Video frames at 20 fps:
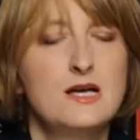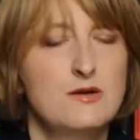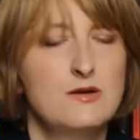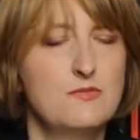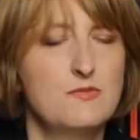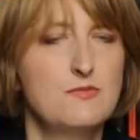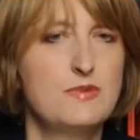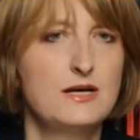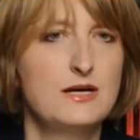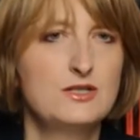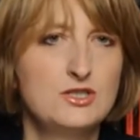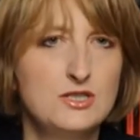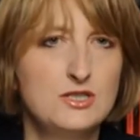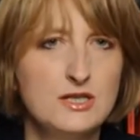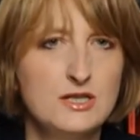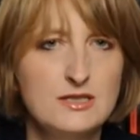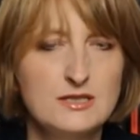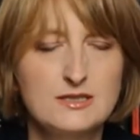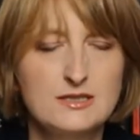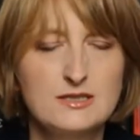
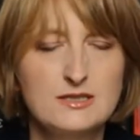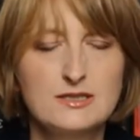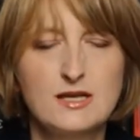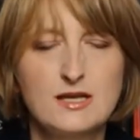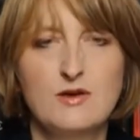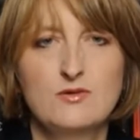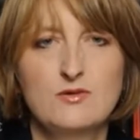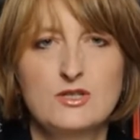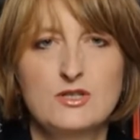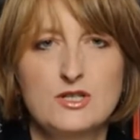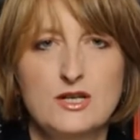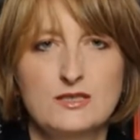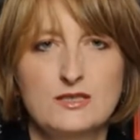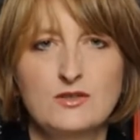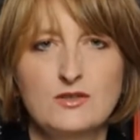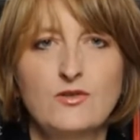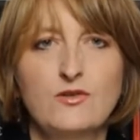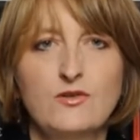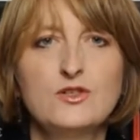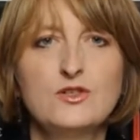będzie cały czas
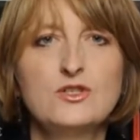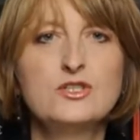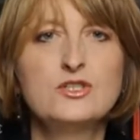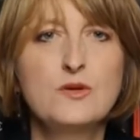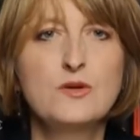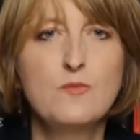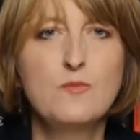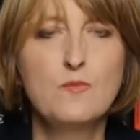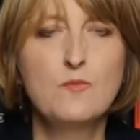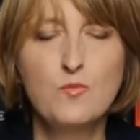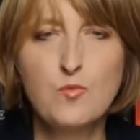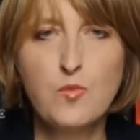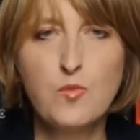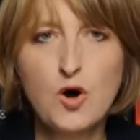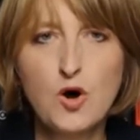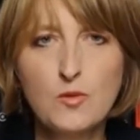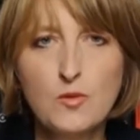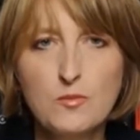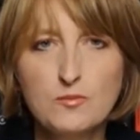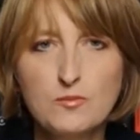tworzyć
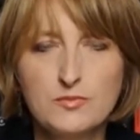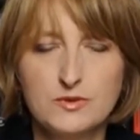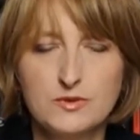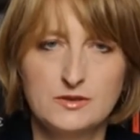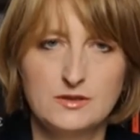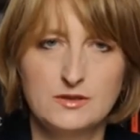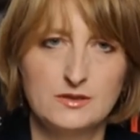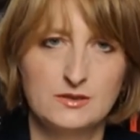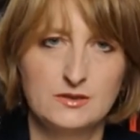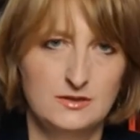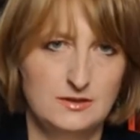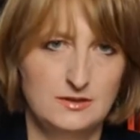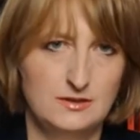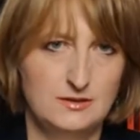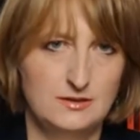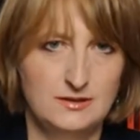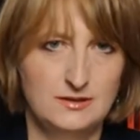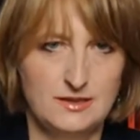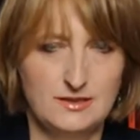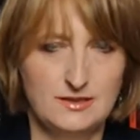popyt
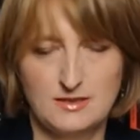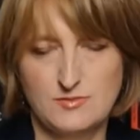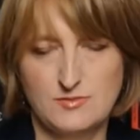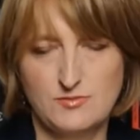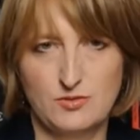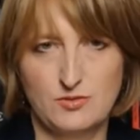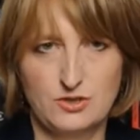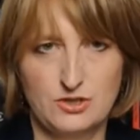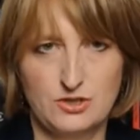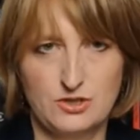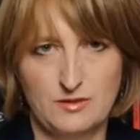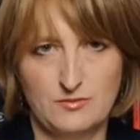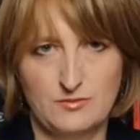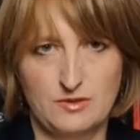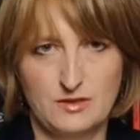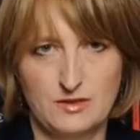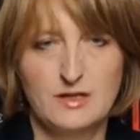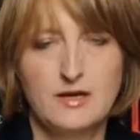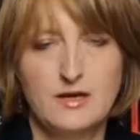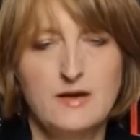na samą
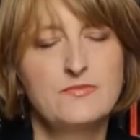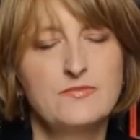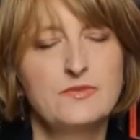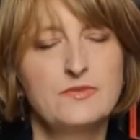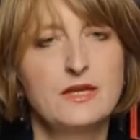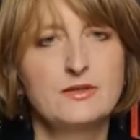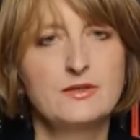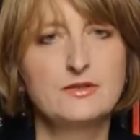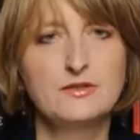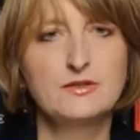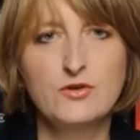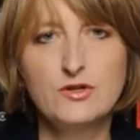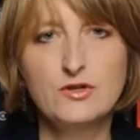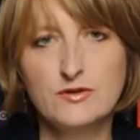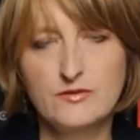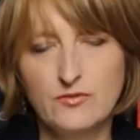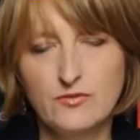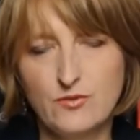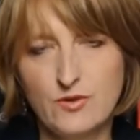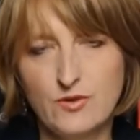siebie, na
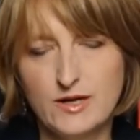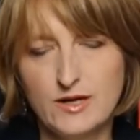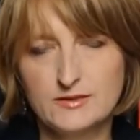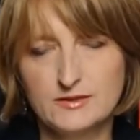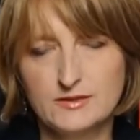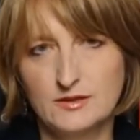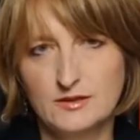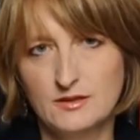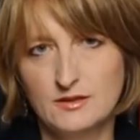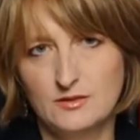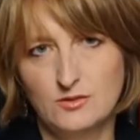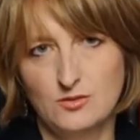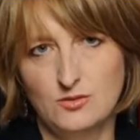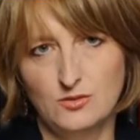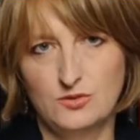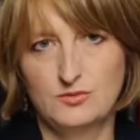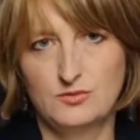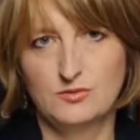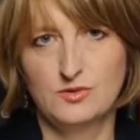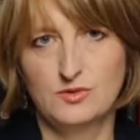swoje własne
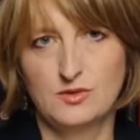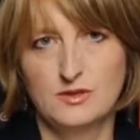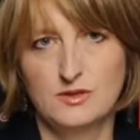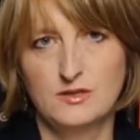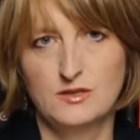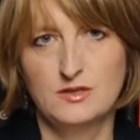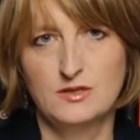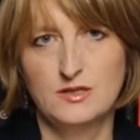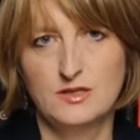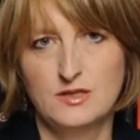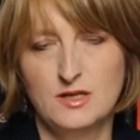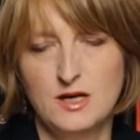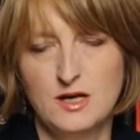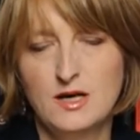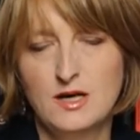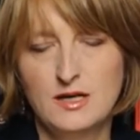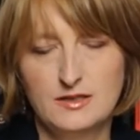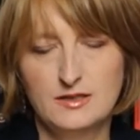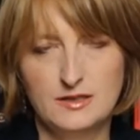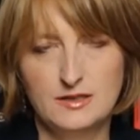usługi,
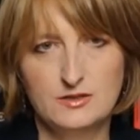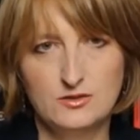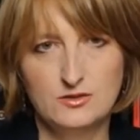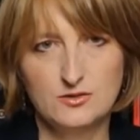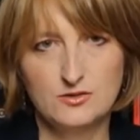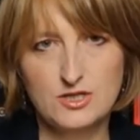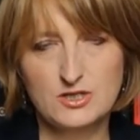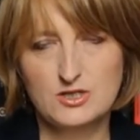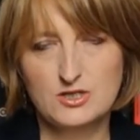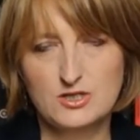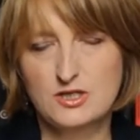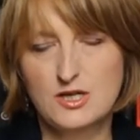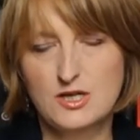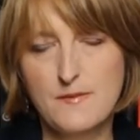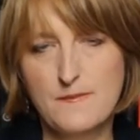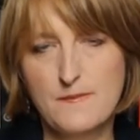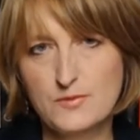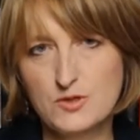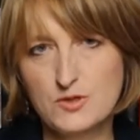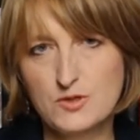jednocześnie
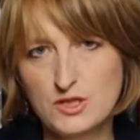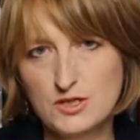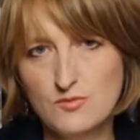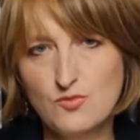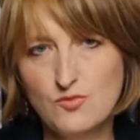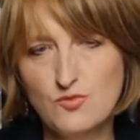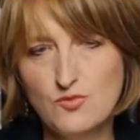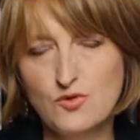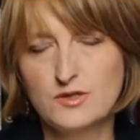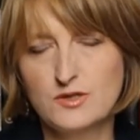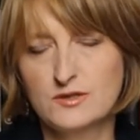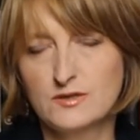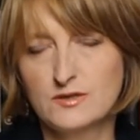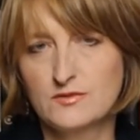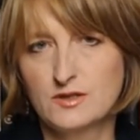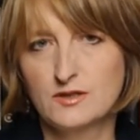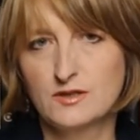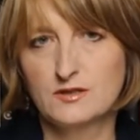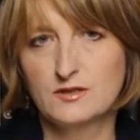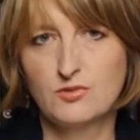przejmując w
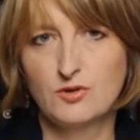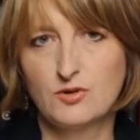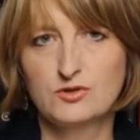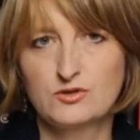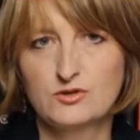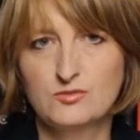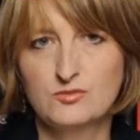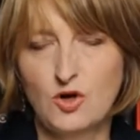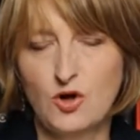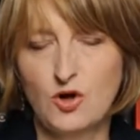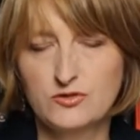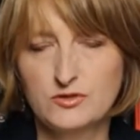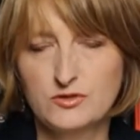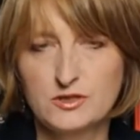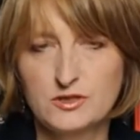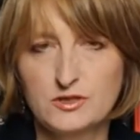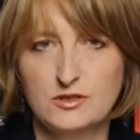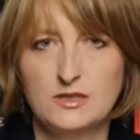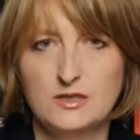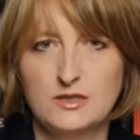ten sposób
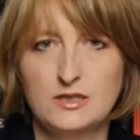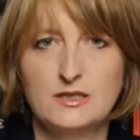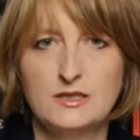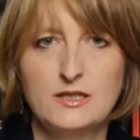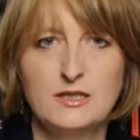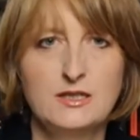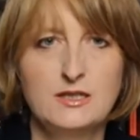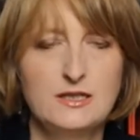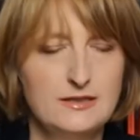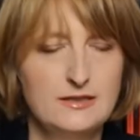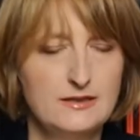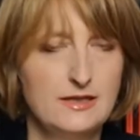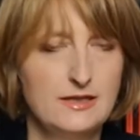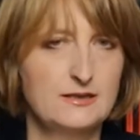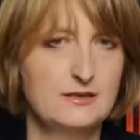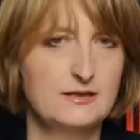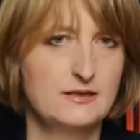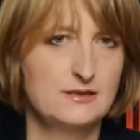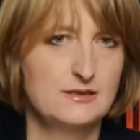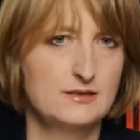kontrolę
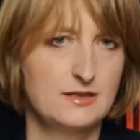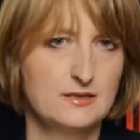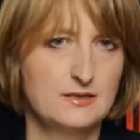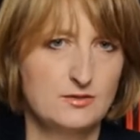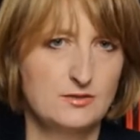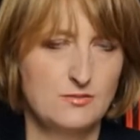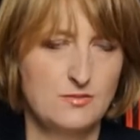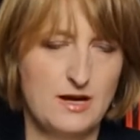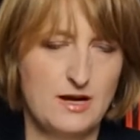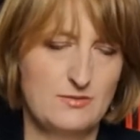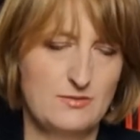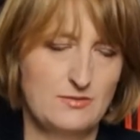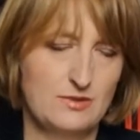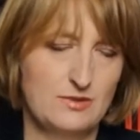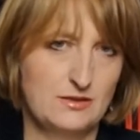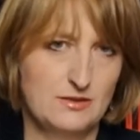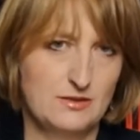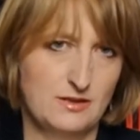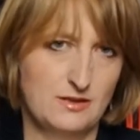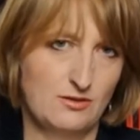nad zasobami
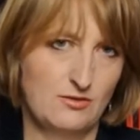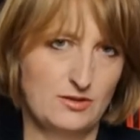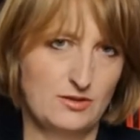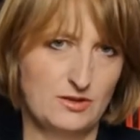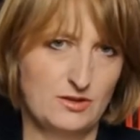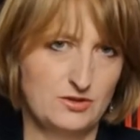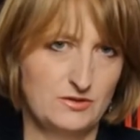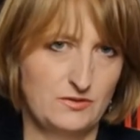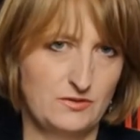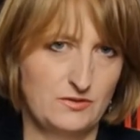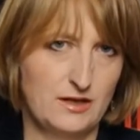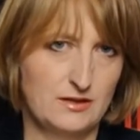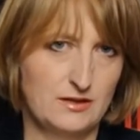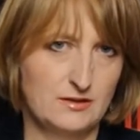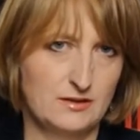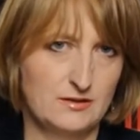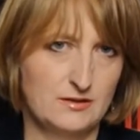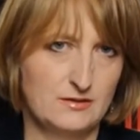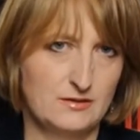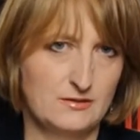całego świata.